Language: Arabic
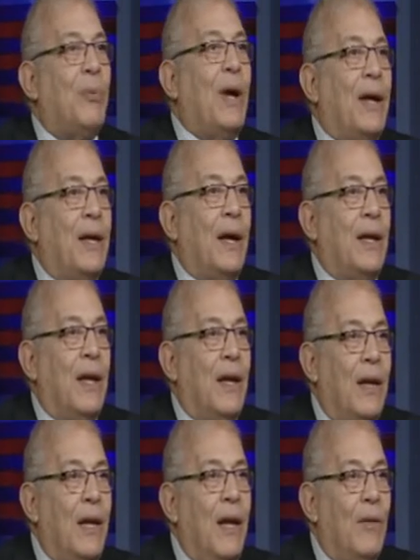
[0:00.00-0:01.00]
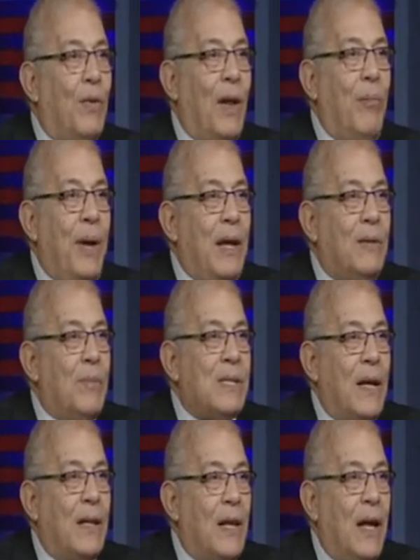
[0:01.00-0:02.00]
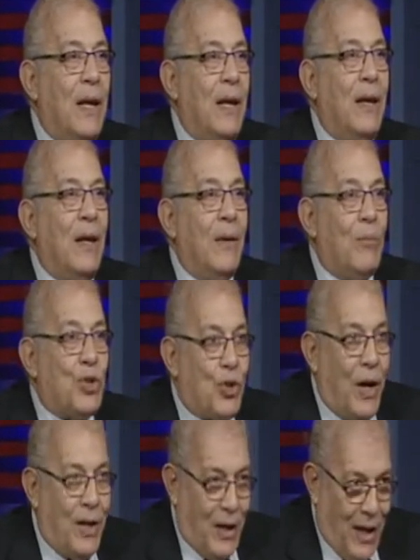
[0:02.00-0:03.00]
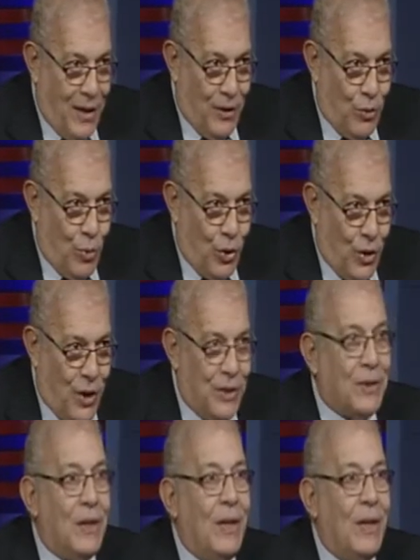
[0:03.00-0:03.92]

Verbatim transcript: رايك ايه في البيت مثلا تلاقيه مش راي يعني ديمقراطي